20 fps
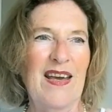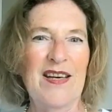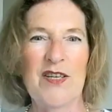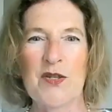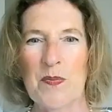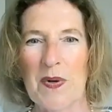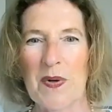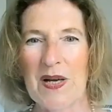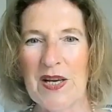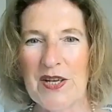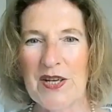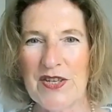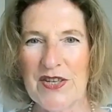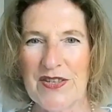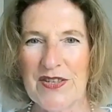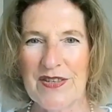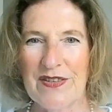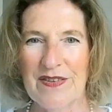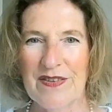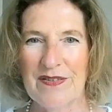
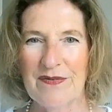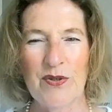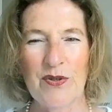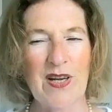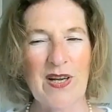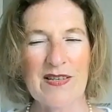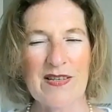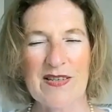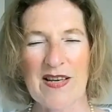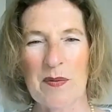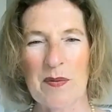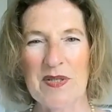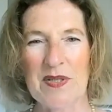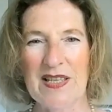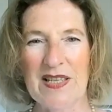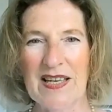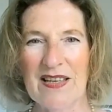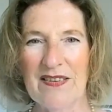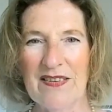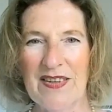entspricht. Wundersame
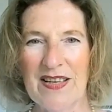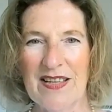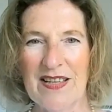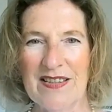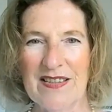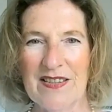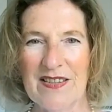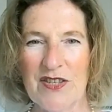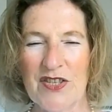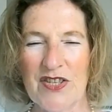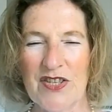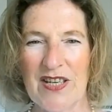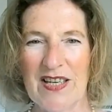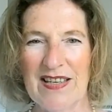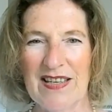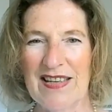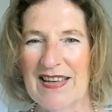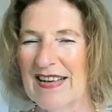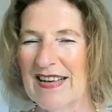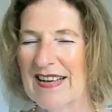Dinge werden
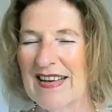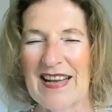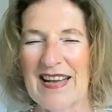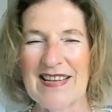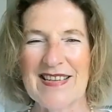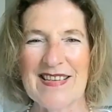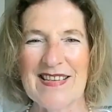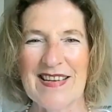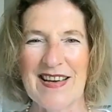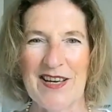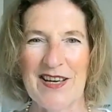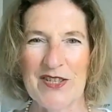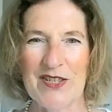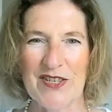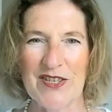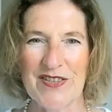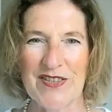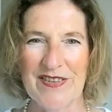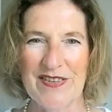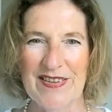geschehen. Ganz
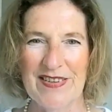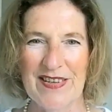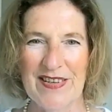rasch.